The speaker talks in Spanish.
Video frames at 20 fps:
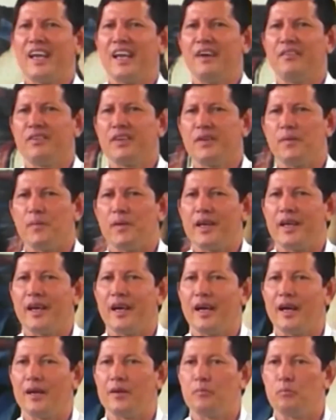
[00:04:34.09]
la
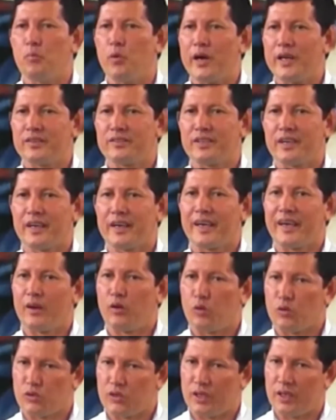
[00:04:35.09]
Biblia muestra que
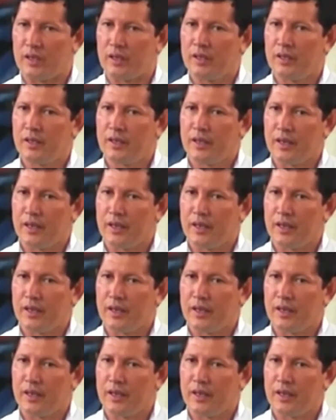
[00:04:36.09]
José